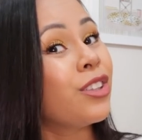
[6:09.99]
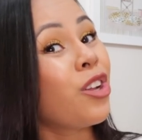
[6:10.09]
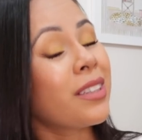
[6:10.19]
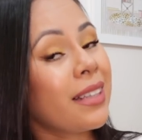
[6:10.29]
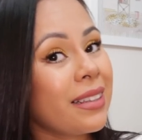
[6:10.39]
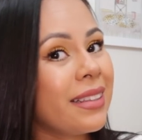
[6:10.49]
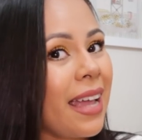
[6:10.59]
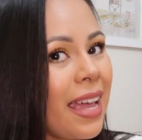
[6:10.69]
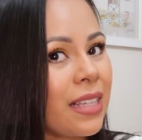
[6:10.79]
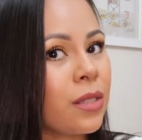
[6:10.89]
Nota
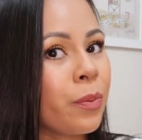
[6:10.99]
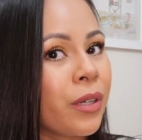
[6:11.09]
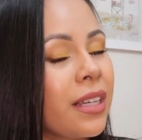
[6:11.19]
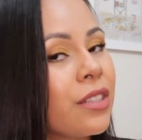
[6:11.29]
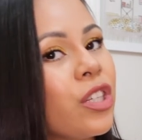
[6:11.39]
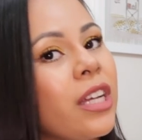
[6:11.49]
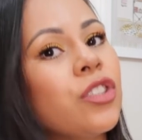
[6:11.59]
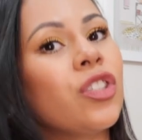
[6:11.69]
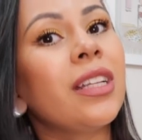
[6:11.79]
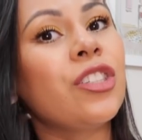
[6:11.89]
10, porque, gente,